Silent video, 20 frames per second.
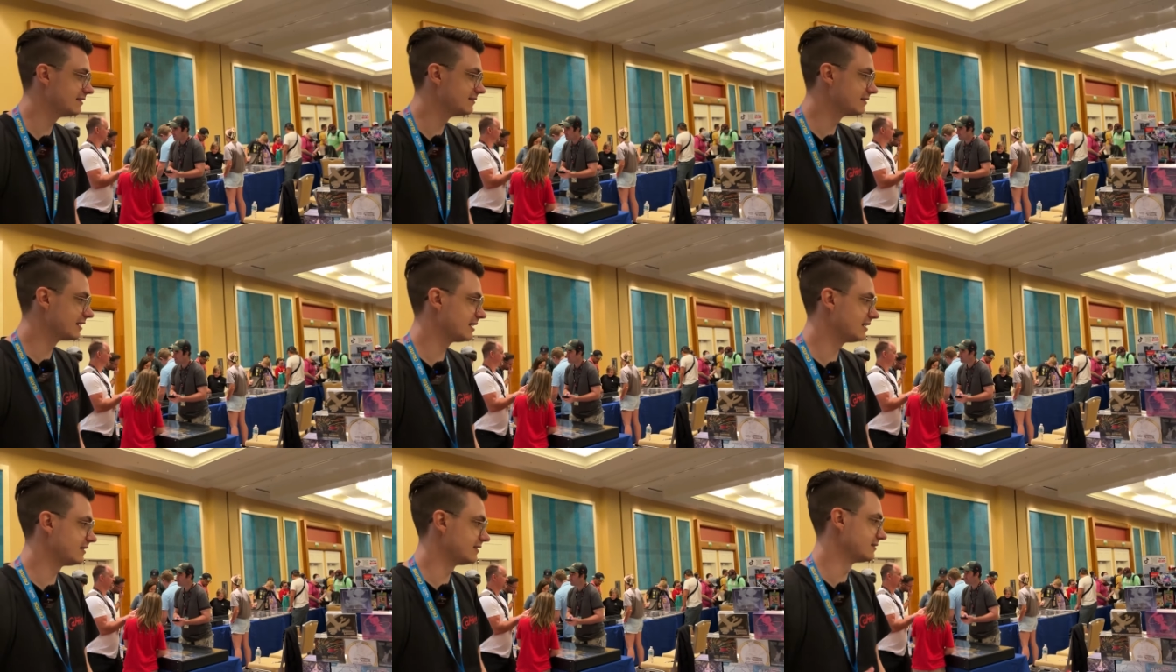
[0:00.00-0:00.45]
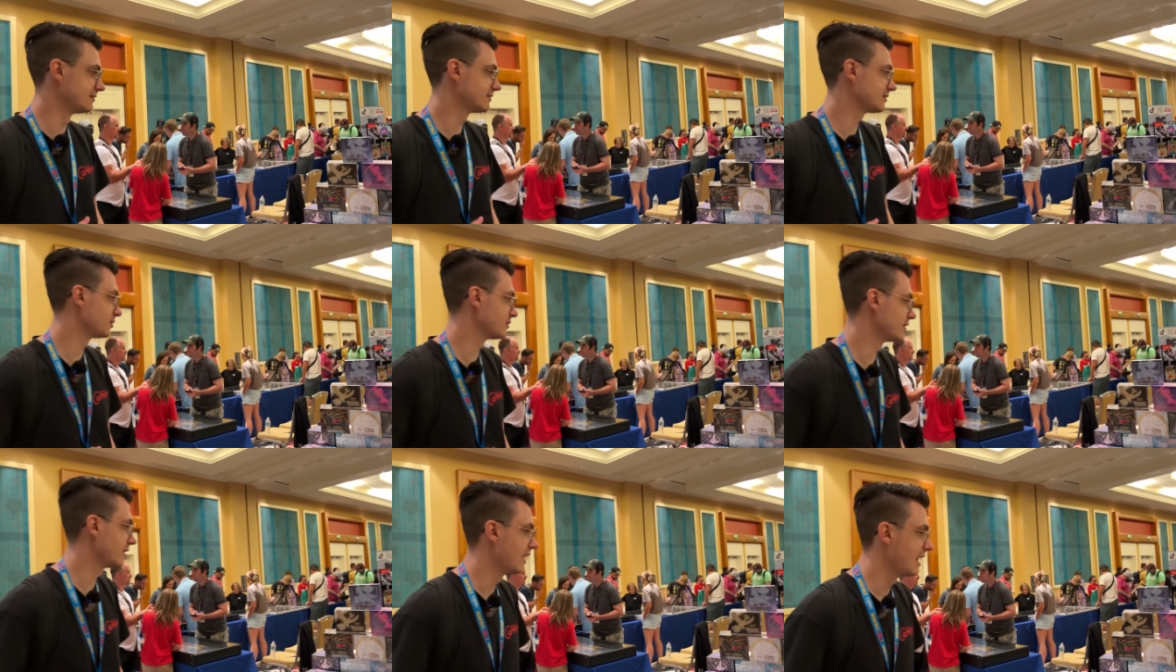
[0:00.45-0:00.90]
wäre? So ein
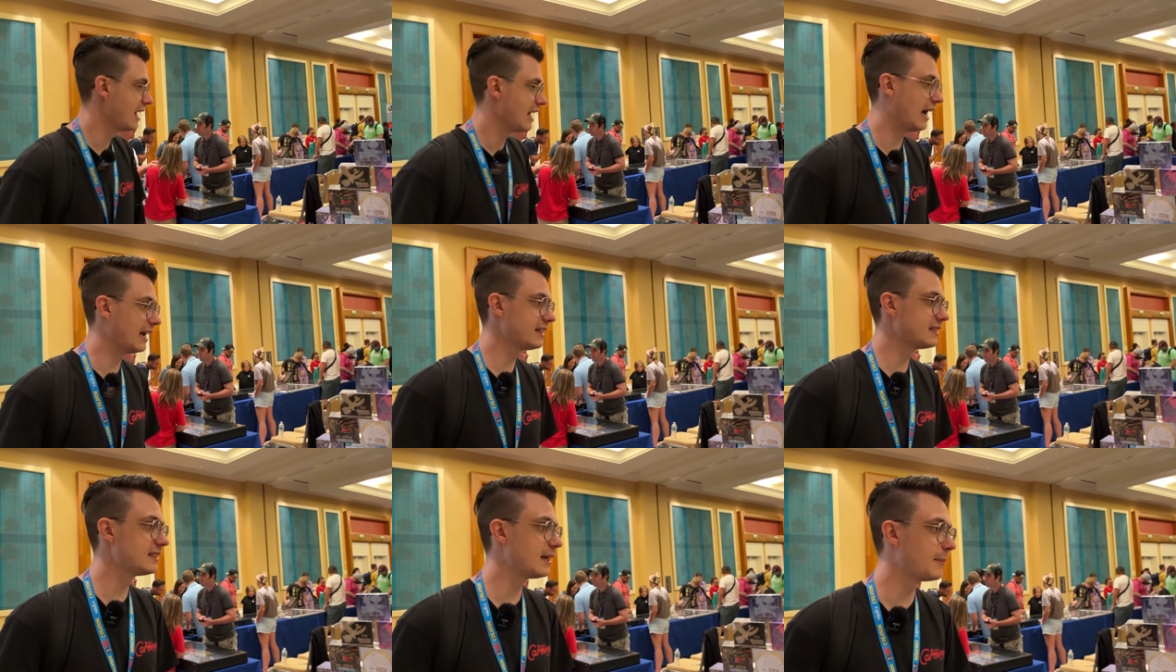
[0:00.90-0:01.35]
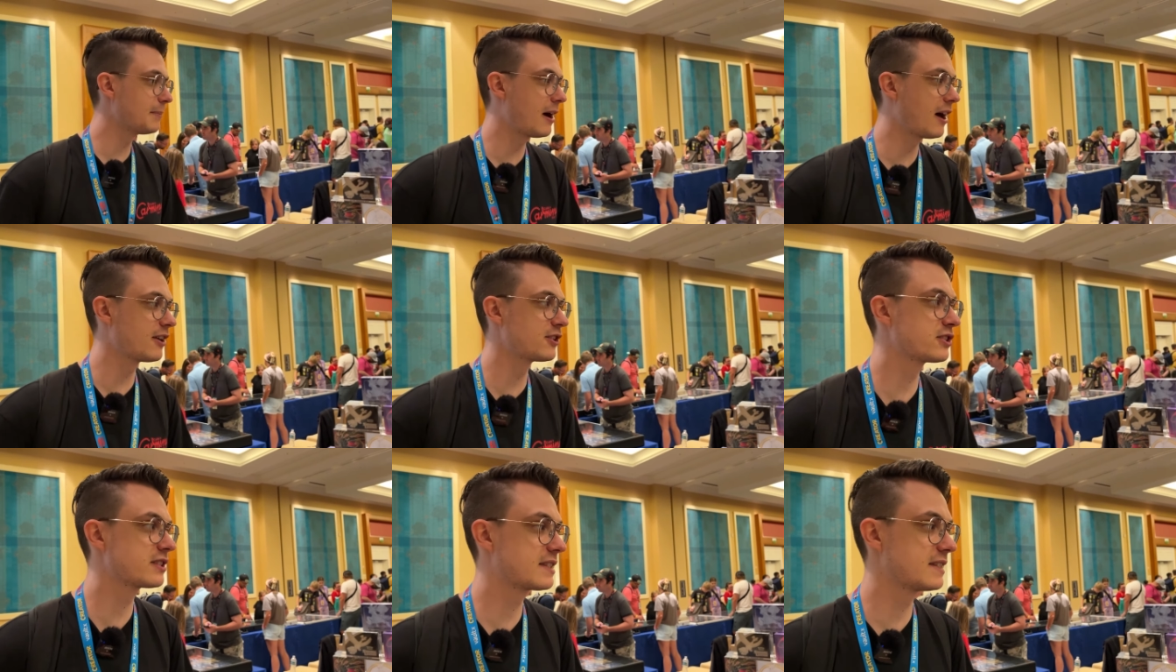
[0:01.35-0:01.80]
eigentlich ein
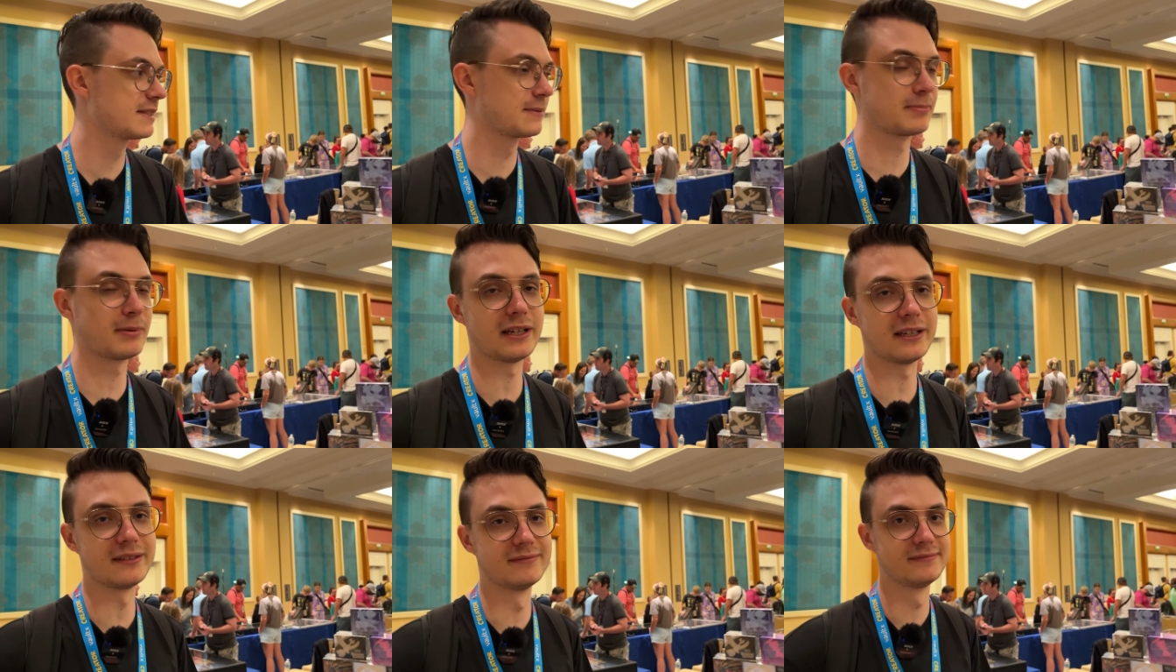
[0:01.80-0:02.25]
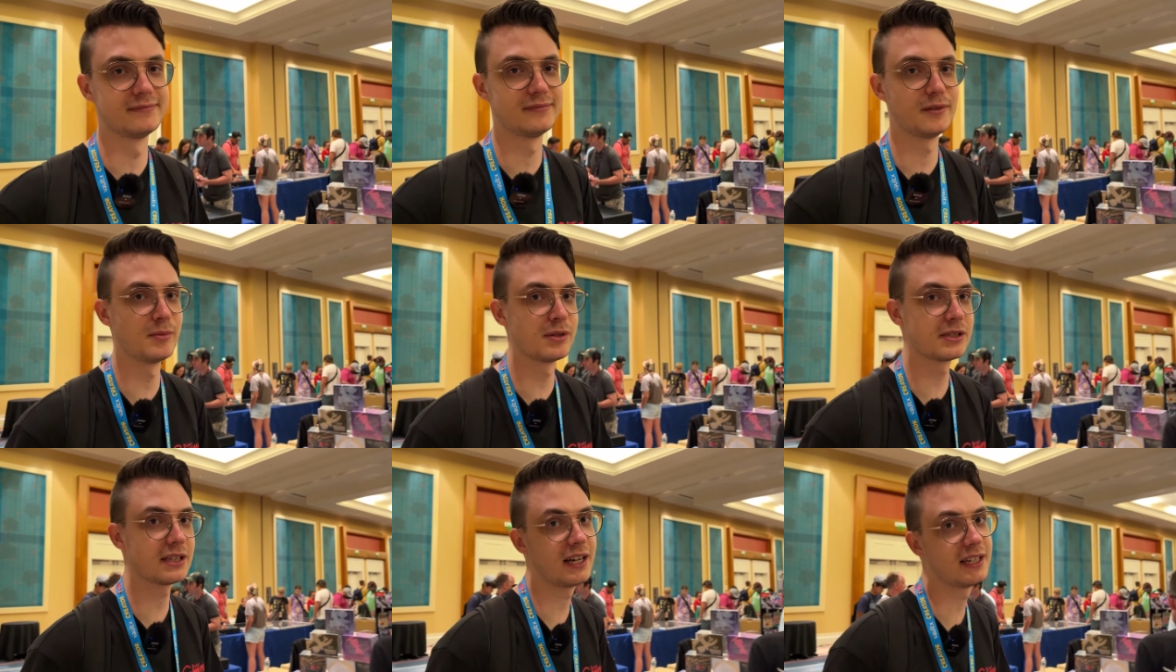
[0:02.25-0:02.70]
japanisches Display. Wir
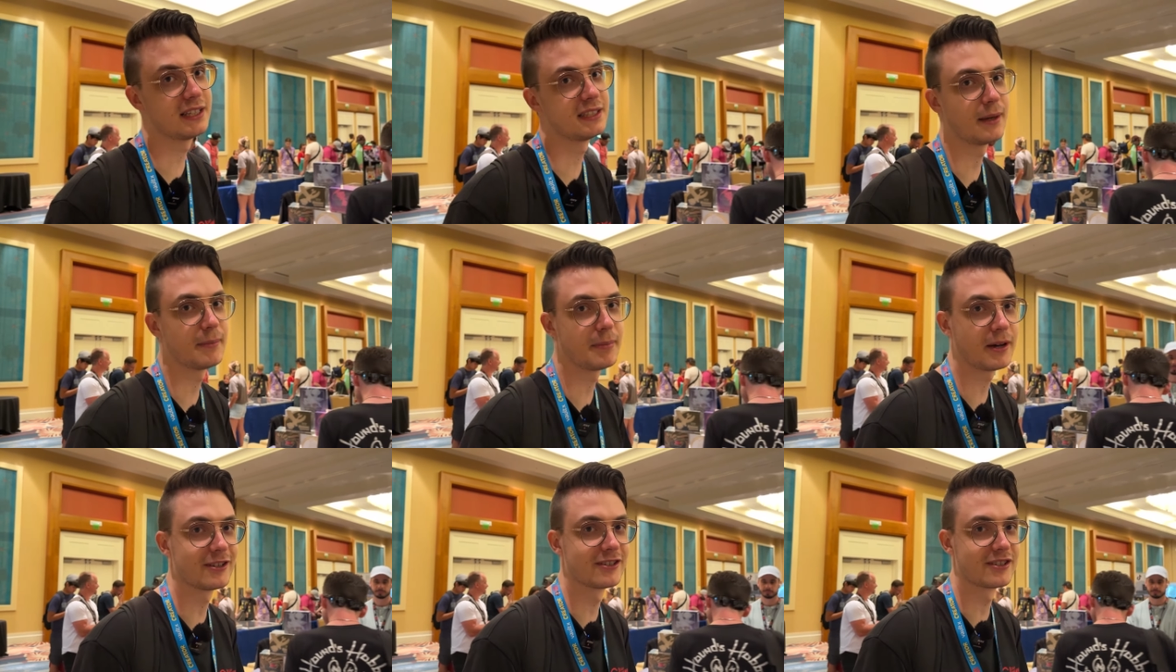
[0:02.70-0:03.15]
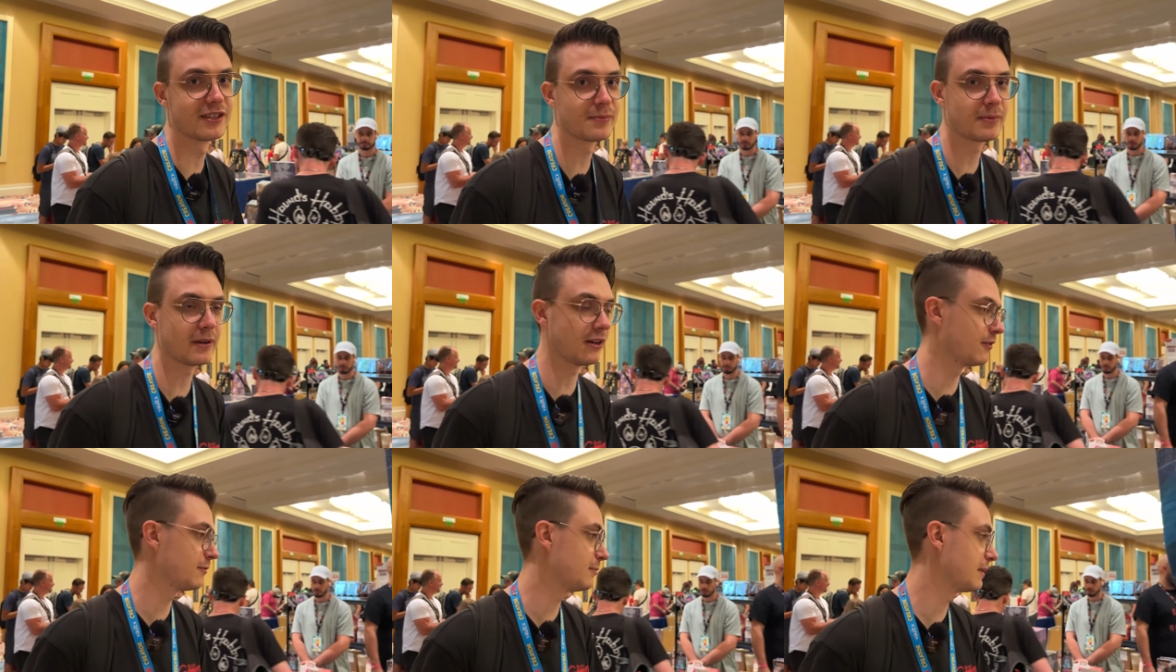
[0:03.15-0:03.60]
müssen eigentlich ein japanisches Display
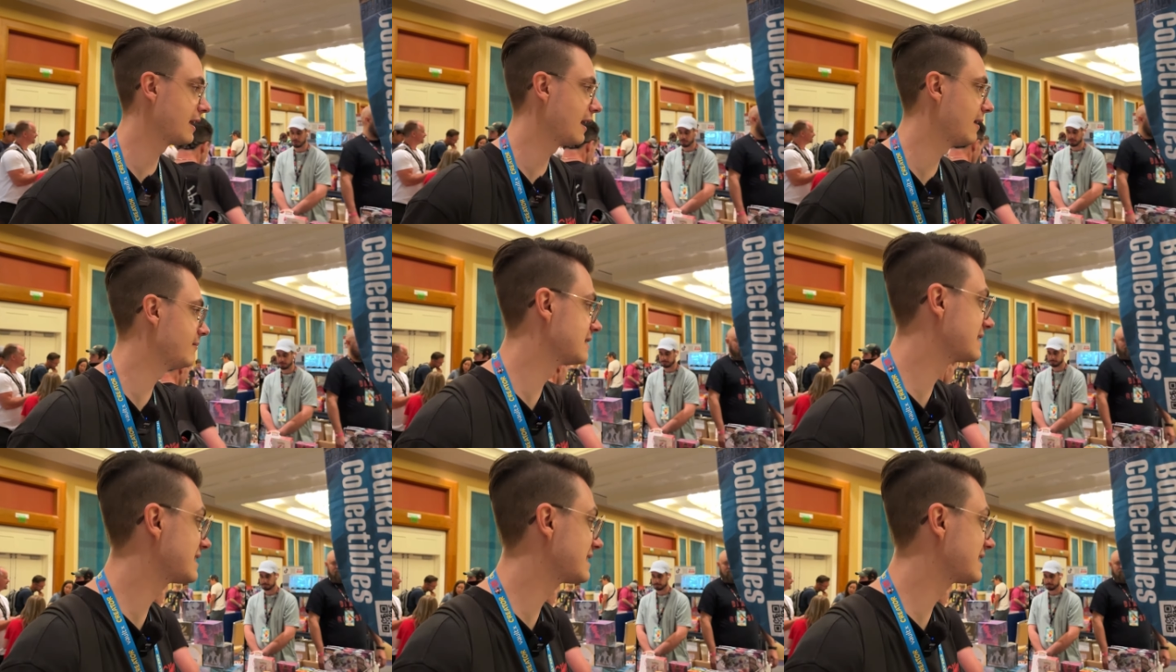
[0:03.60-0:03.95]
aufmachen. Da haben wir sie